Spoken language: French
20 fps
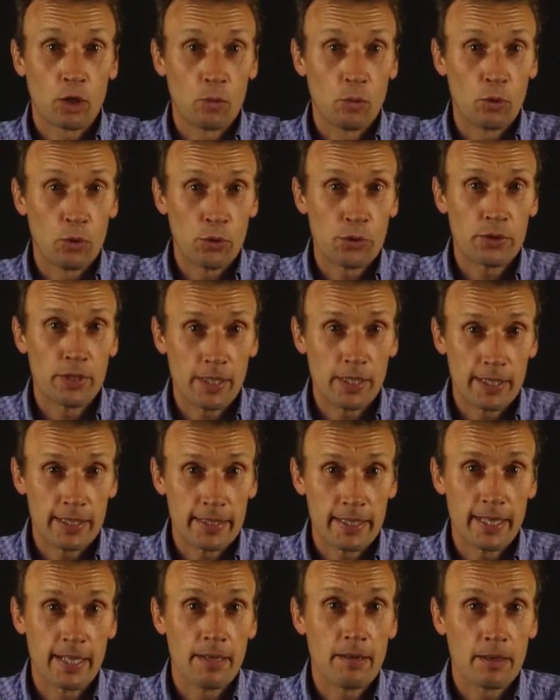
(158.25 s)
comment
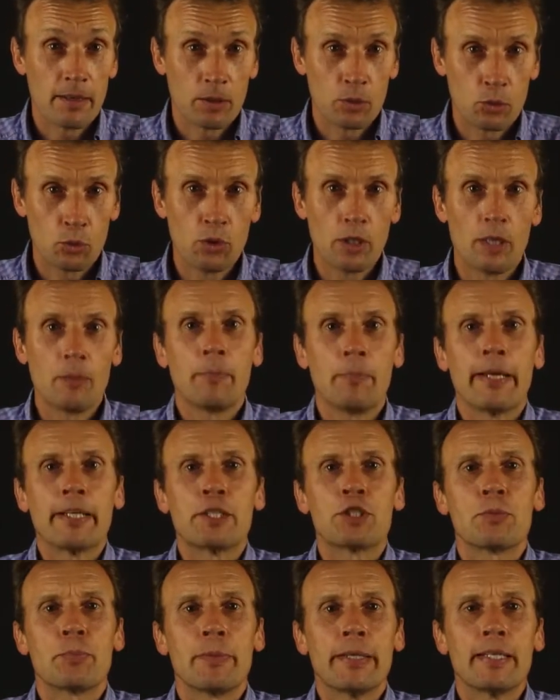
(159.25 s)
utiliser Google
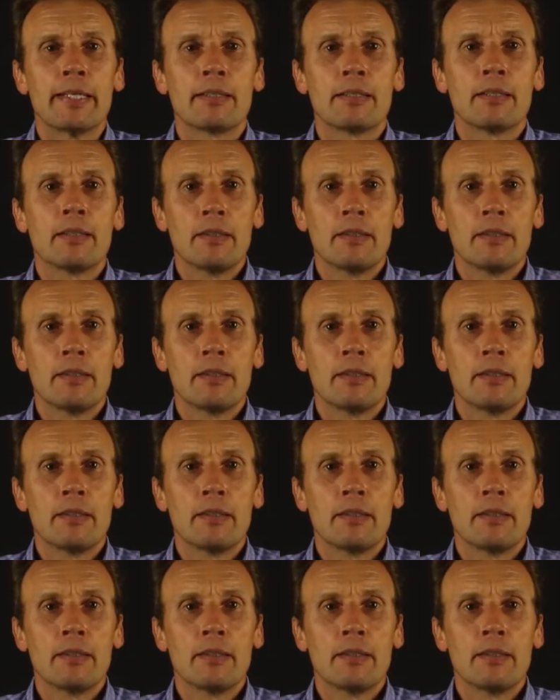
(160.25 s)
PageSpeed,